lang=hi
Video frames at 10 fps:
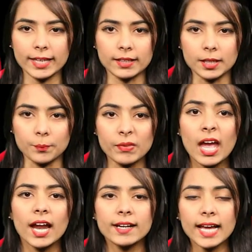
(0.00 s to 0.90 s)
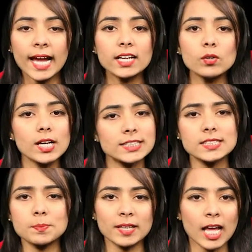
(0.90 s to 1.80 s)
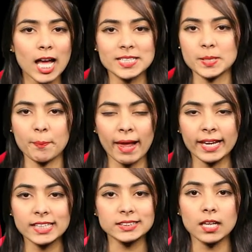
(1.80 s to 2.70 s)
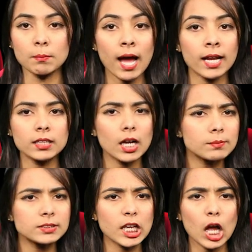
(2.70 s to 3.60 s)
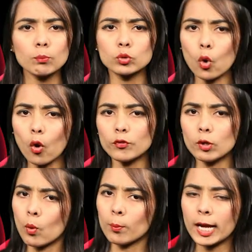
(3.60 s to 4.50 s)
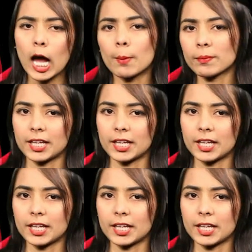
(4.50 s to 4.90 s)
रही थी टाइगर वर्सेस पठान से पहले सलमान कम से कम दो फिल्मों में काम